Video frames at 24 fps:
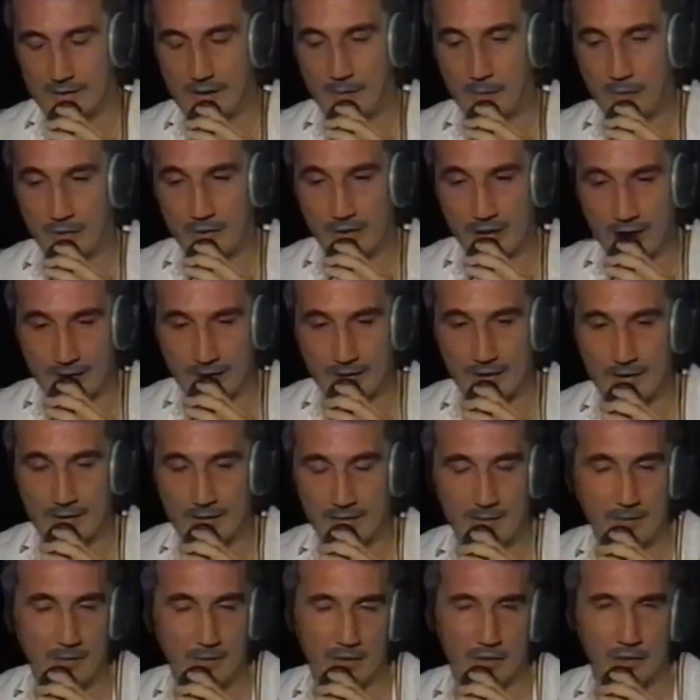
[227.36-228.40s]
de apoyar al
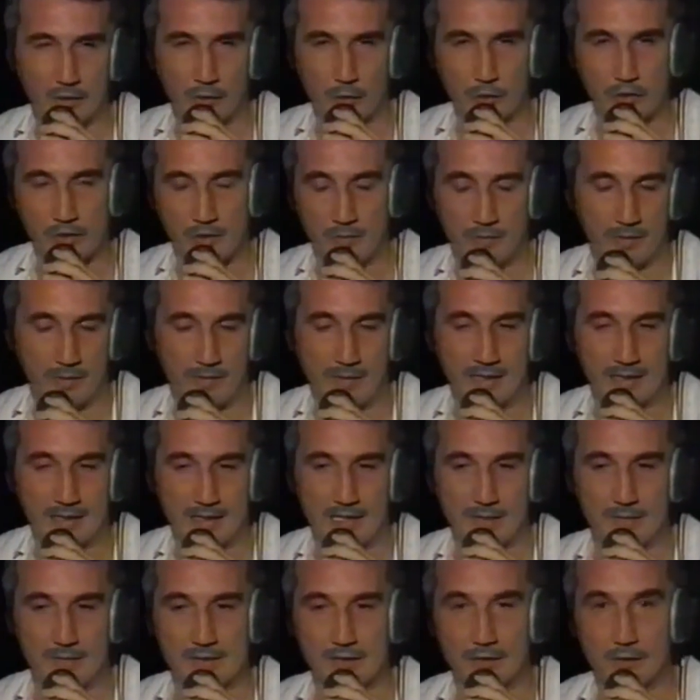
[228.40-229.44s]
carnaval porque yo lucho por
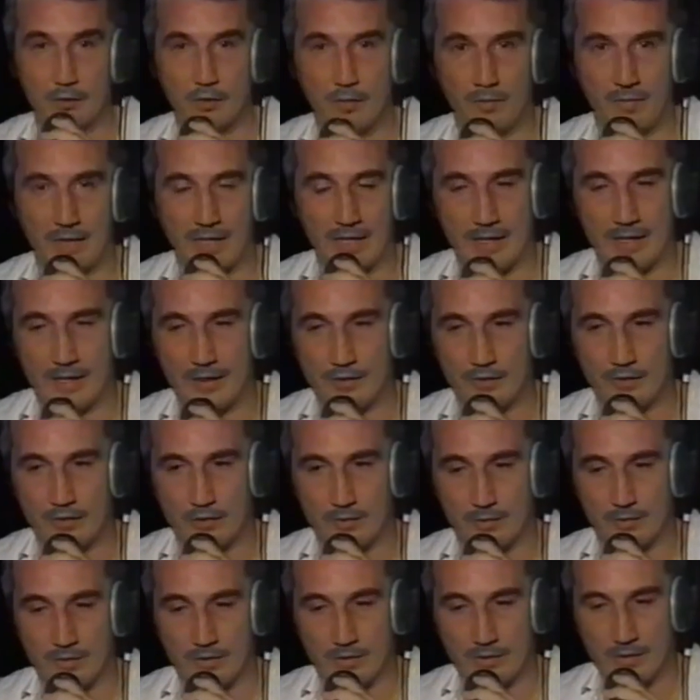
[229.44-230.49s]
Málaga que me siento un
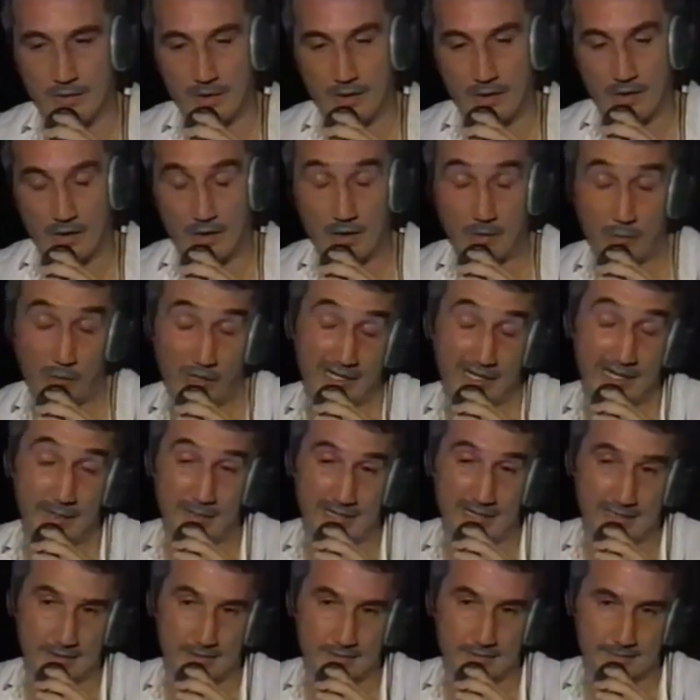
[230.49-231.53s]
malagueño como, como el que
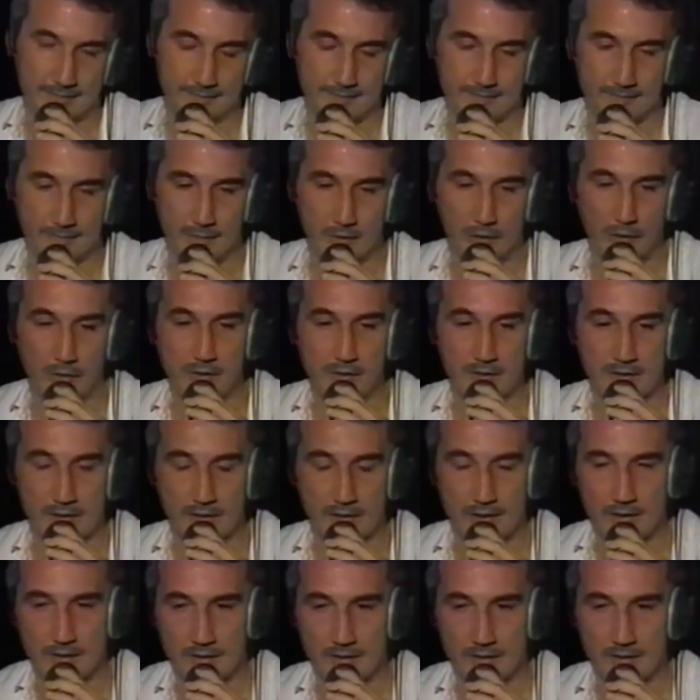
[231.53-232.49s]
más pero Pepe,